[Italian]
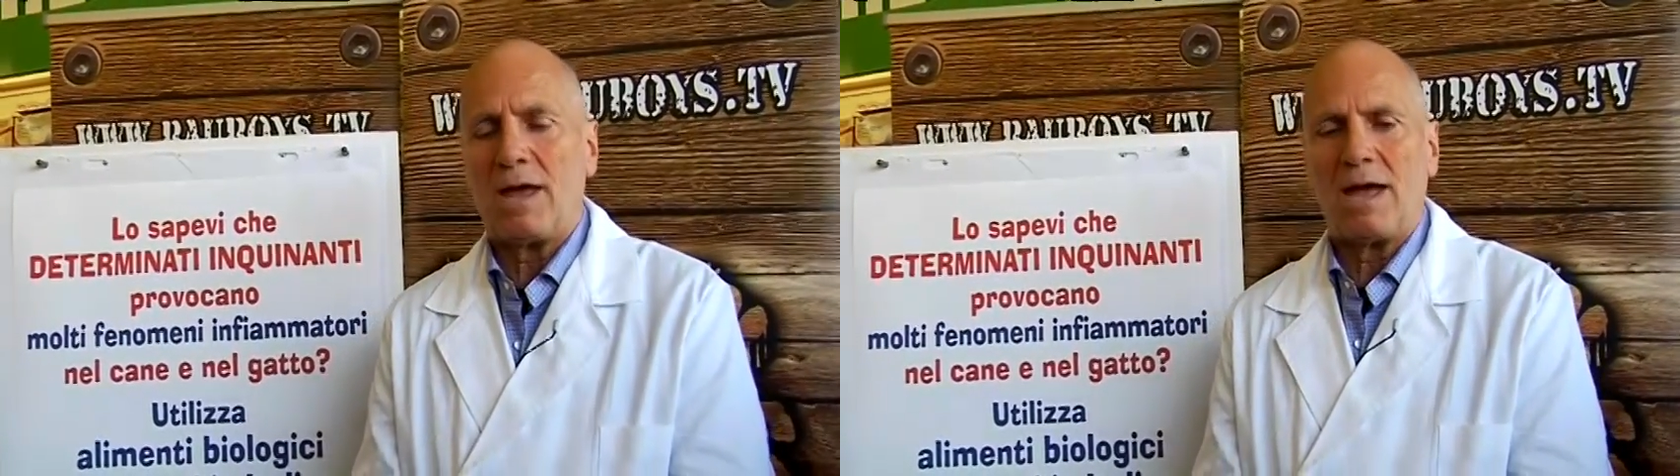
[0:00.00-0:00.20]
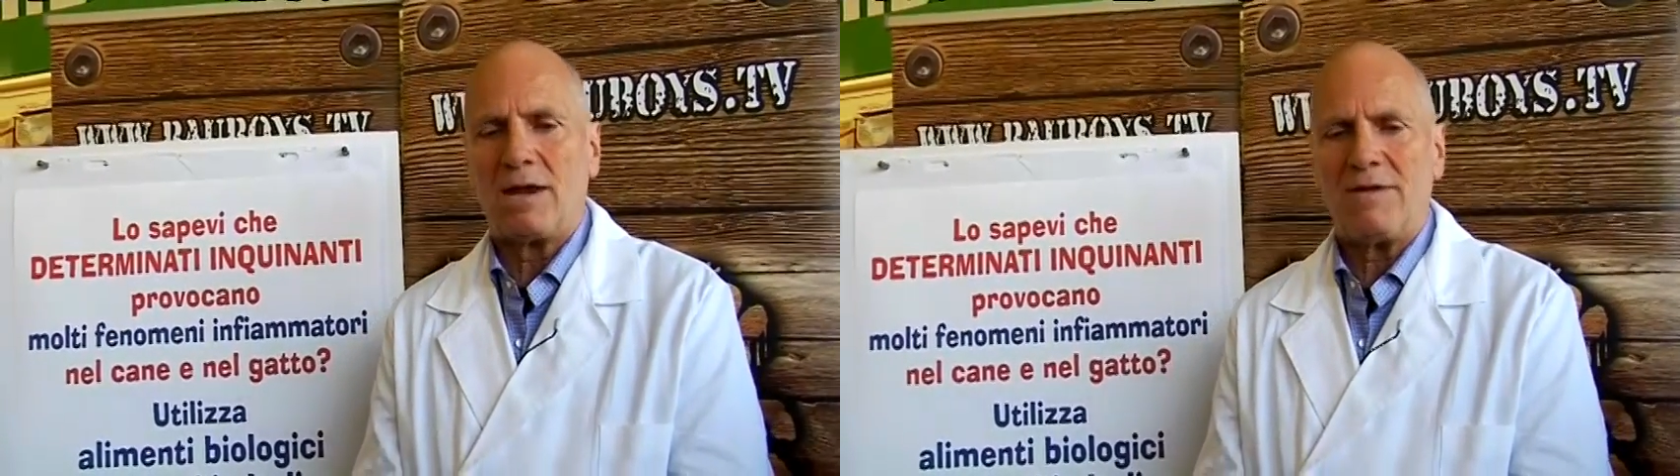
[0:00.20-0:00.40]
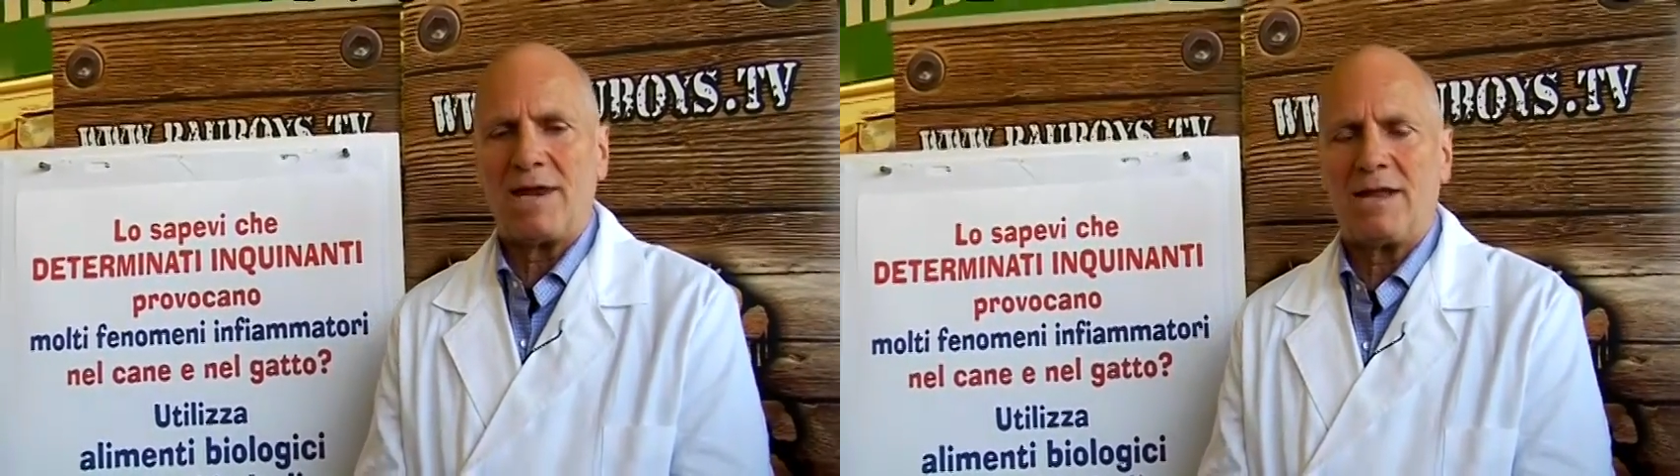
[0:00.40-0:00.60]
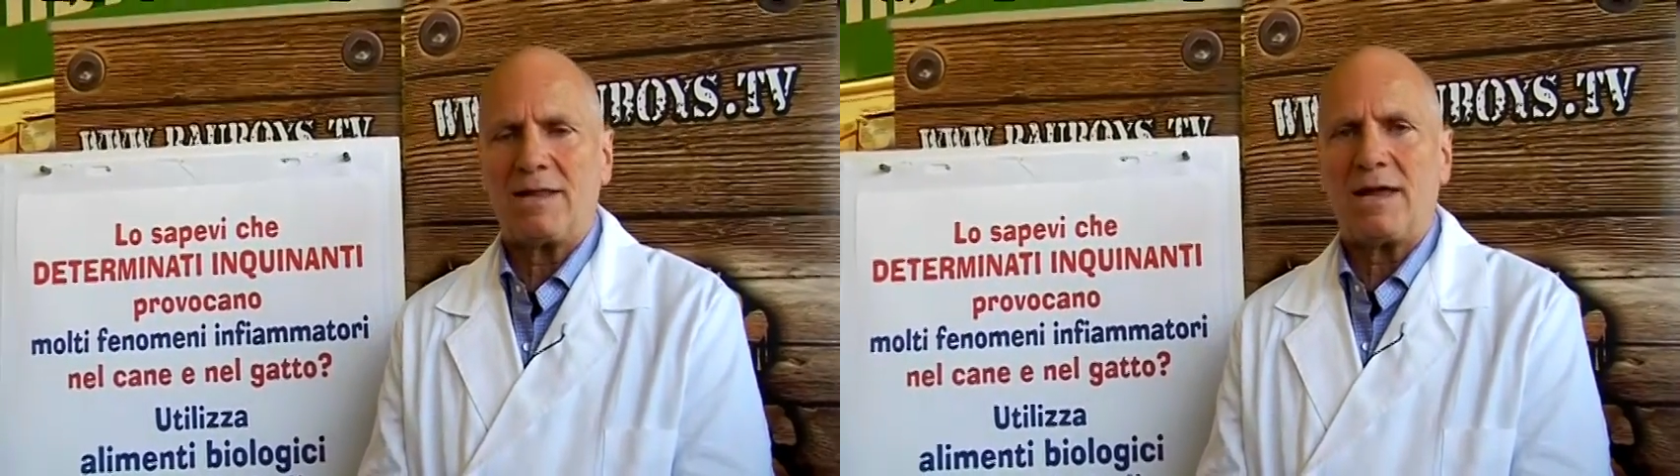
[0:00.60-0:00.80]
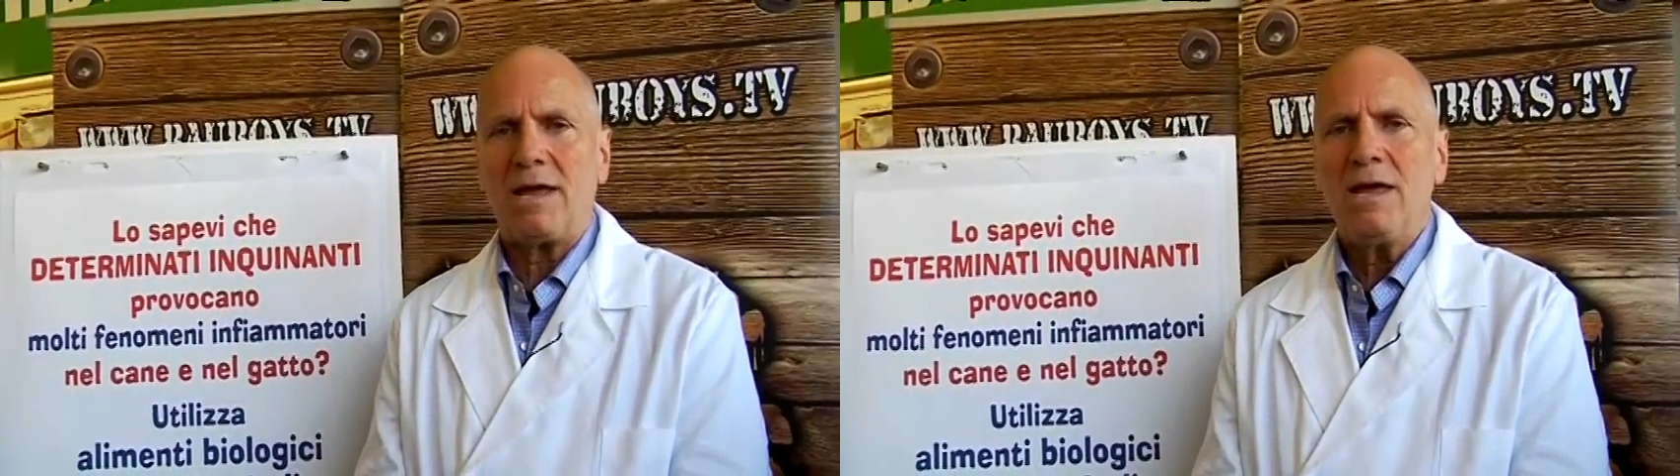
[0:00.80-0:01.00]
Era
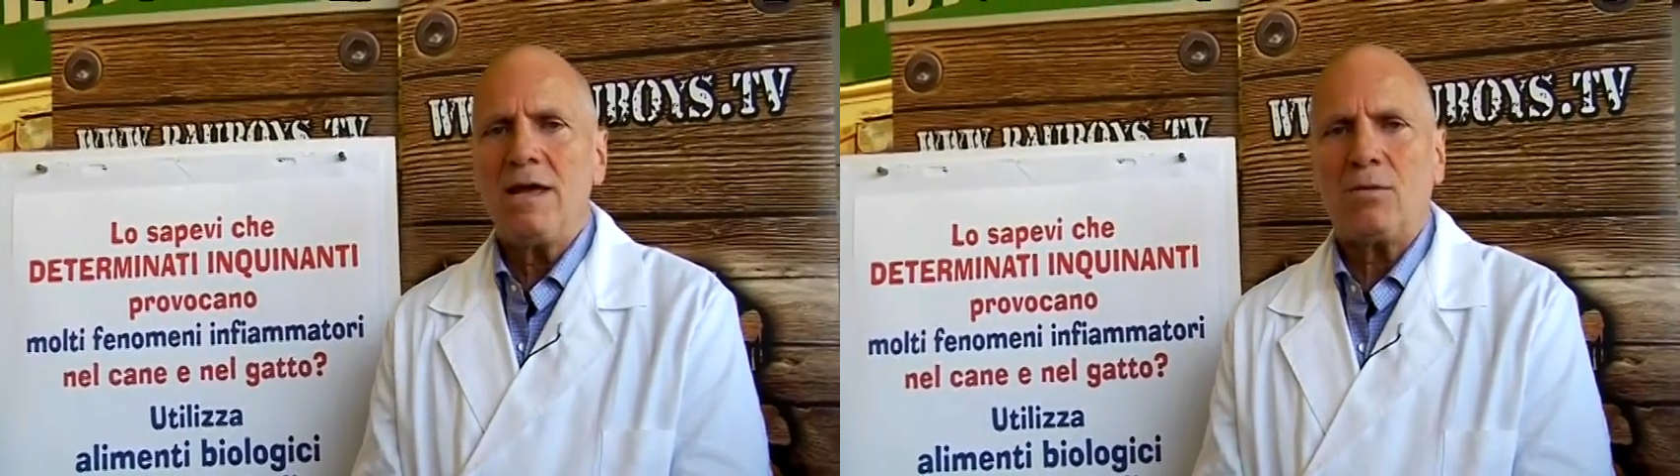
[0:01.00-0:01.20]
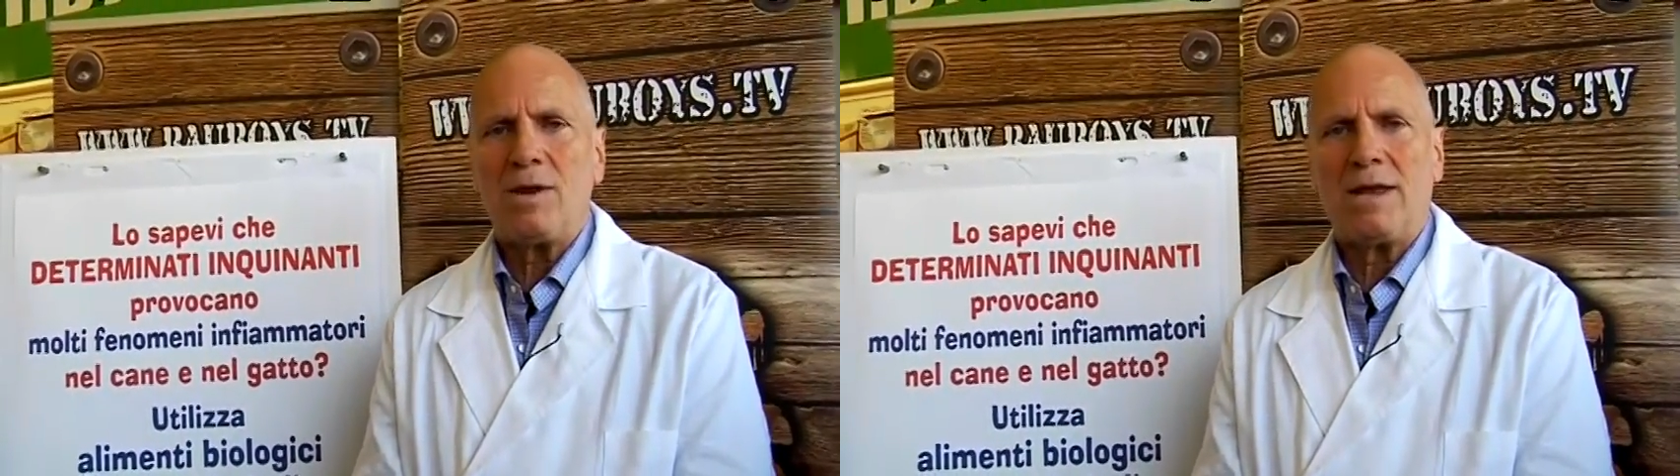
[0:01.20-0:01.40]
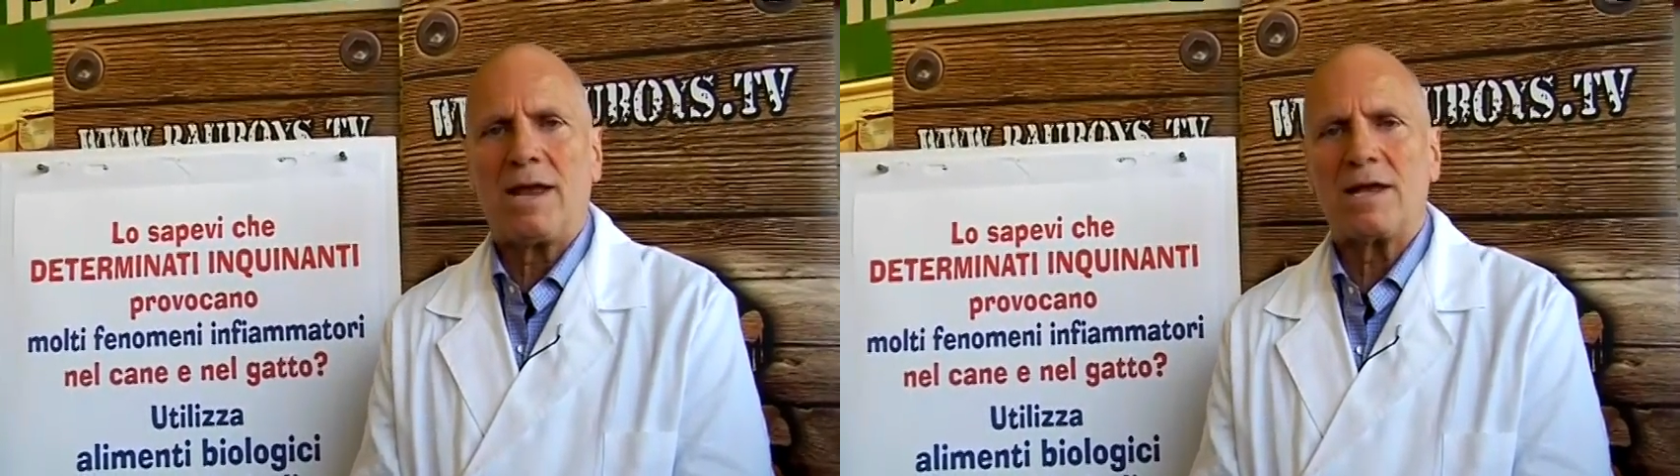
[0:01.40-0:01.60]
evidente quindi